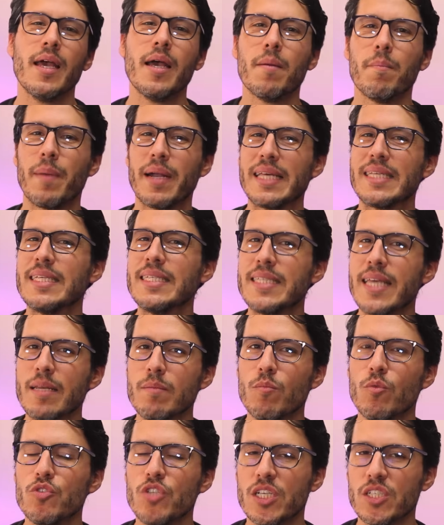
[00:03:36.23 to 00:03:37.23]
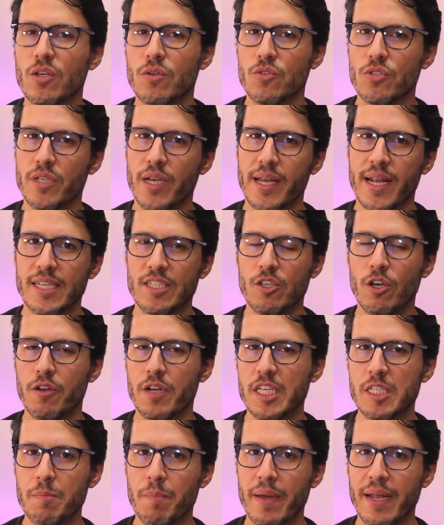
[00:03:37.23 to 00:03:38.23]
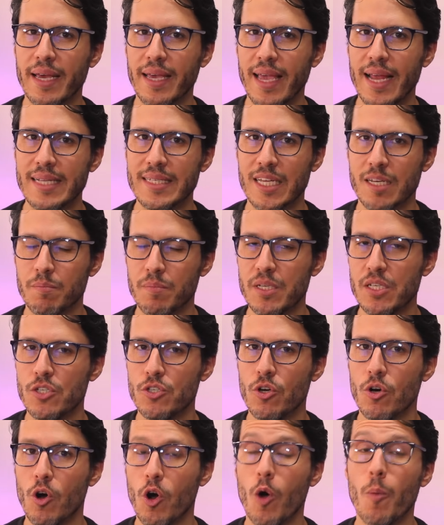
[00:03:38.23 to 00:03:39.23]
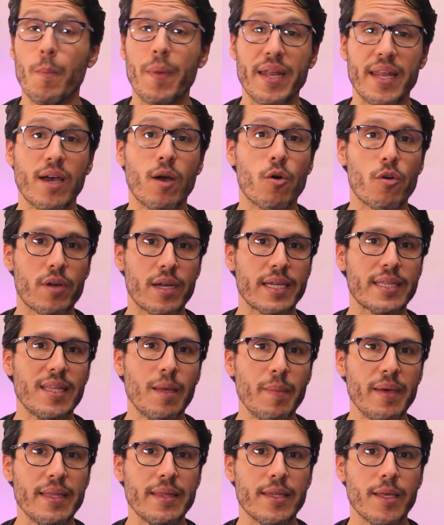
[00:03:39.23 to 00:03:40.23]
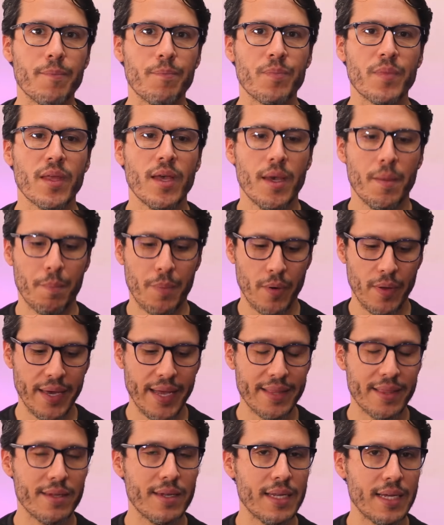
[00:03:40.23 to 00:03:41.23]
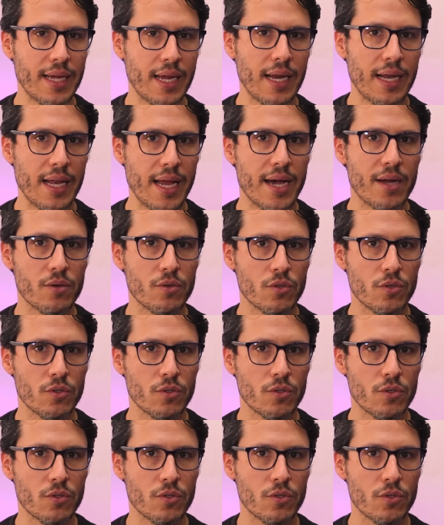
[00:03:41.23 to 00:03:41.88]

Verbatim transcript: Parecen ser muchas consideraciones para que el servicio opere correctamente, pero hay que tener claro